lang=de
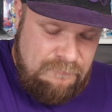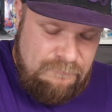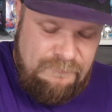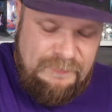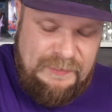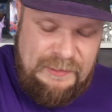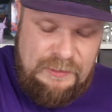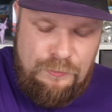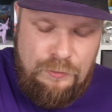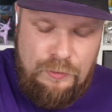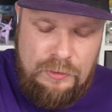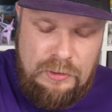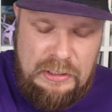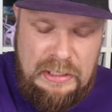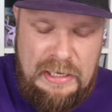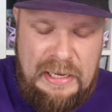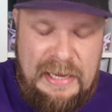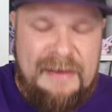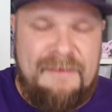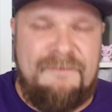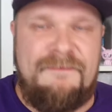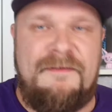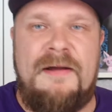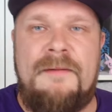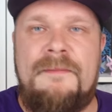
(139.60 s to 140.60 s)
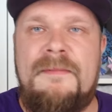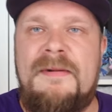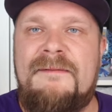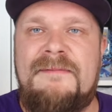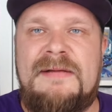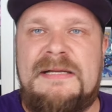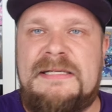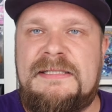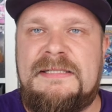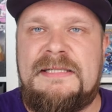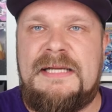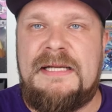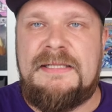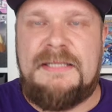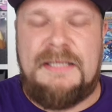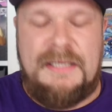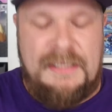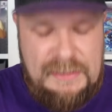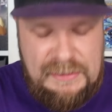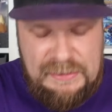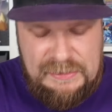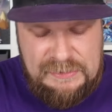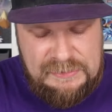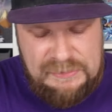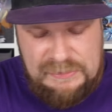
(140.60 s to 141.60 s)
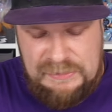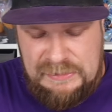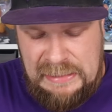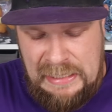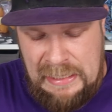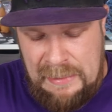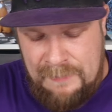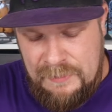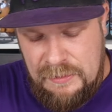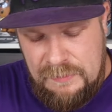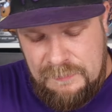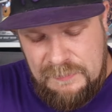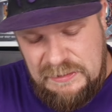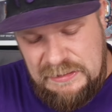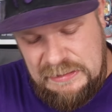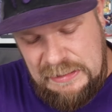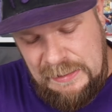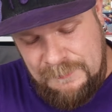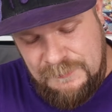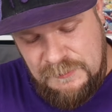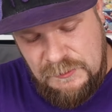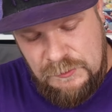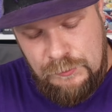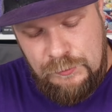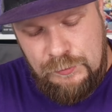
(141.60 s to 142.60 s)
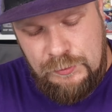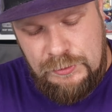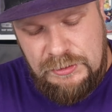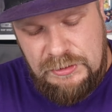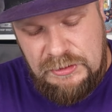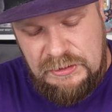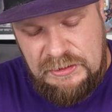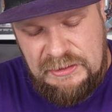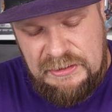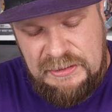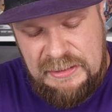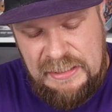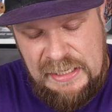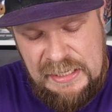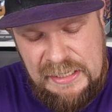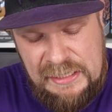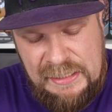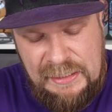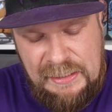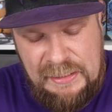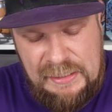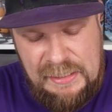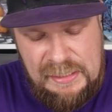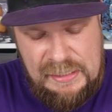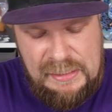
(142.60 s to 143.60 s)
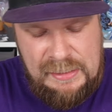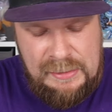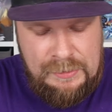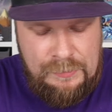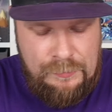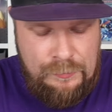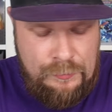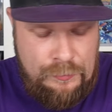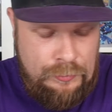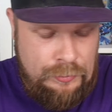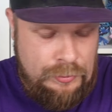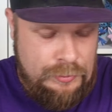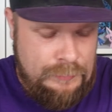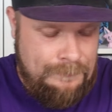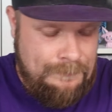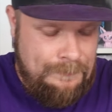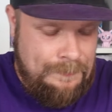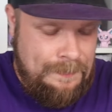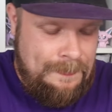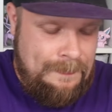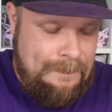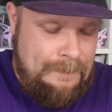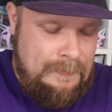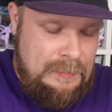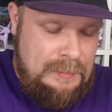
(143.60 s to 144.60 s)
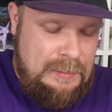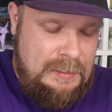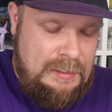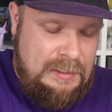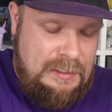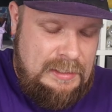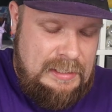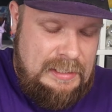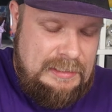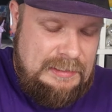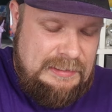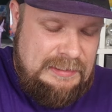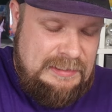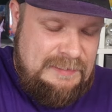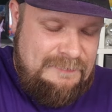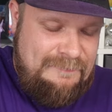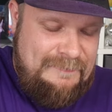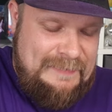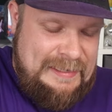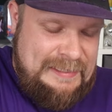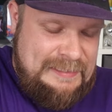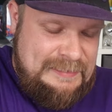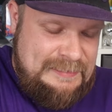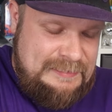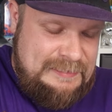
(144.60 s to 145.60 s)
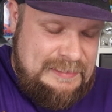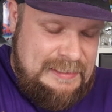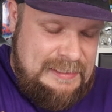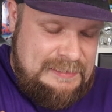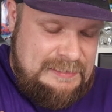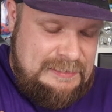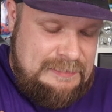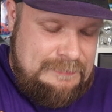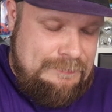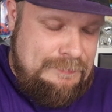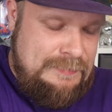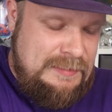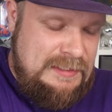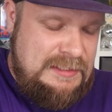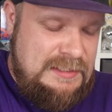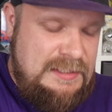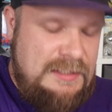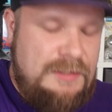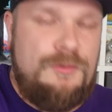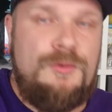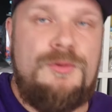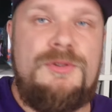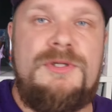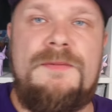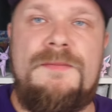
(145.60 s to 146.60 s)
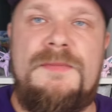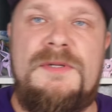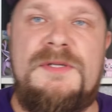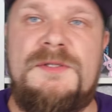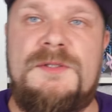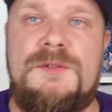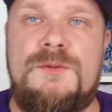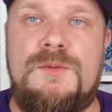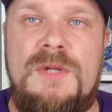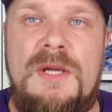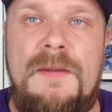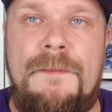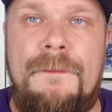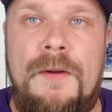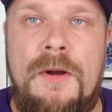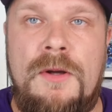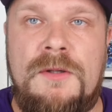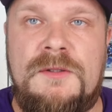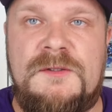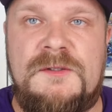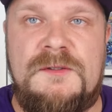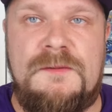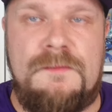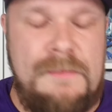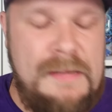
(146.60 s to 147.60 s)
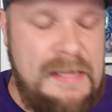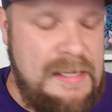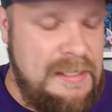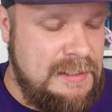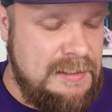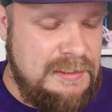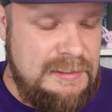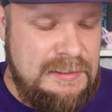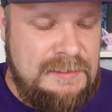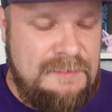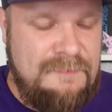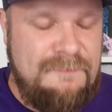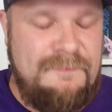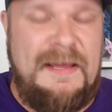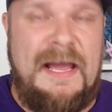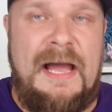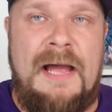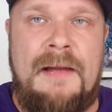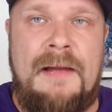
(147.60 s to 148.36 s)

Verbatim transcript: Wir gucken einfach mal, was da drin ist. Ich habe nämlich absolut keine Ahnung. Ich weiß, dass Michi gute Mystery Boxen macht. Ich, wir